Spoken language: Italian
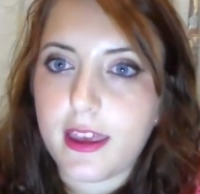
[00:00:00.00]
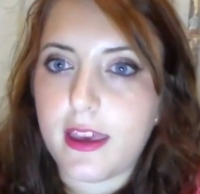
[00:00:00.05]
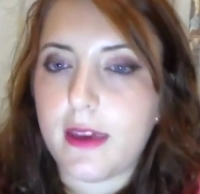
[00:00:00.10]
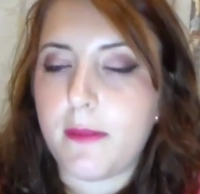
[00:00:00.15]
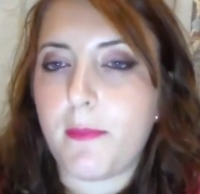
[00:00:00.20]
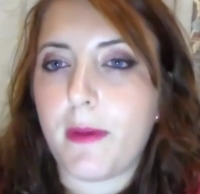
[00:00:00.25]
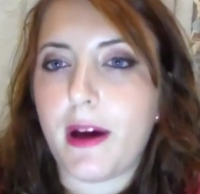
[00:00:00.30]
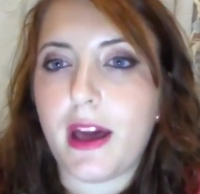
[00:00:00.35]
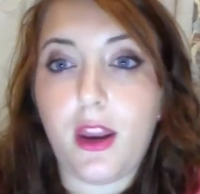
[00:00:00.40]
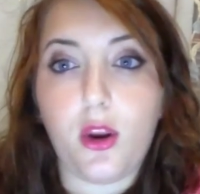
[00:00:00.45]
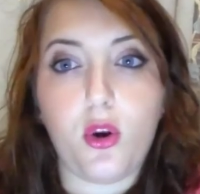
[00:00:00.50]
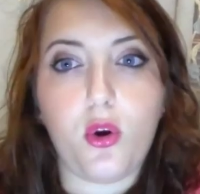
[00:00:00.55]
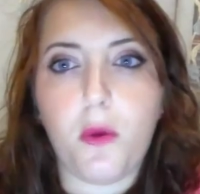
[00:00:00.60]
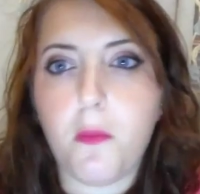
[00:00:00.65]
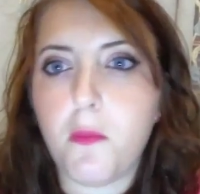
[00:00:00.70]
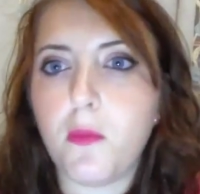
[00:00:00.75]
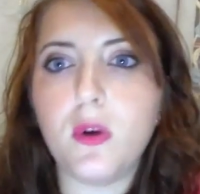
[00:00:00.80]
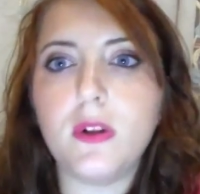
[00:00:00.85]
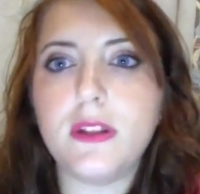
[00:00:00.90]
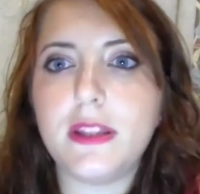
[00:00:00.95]
che magari
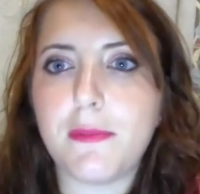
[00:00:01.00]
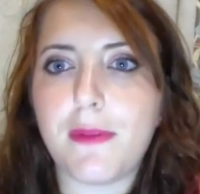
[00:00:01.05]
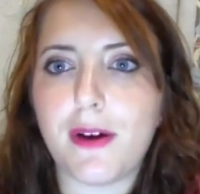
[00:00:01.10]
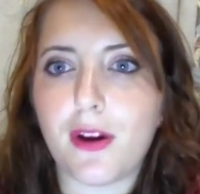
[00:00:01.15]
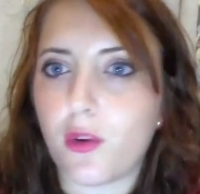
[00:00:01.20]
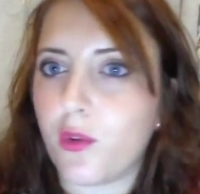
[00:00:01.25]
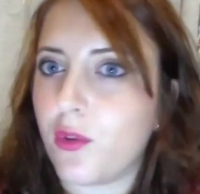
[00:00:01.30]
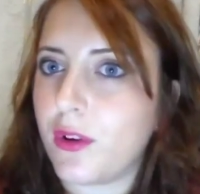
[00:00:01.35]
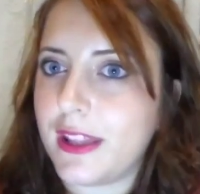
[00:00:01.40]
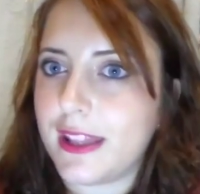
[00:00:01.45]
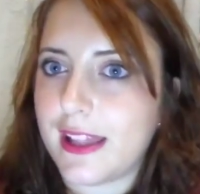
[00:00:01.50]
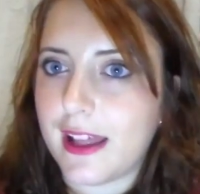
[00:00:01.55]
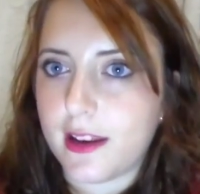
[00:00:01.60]
non molti marroni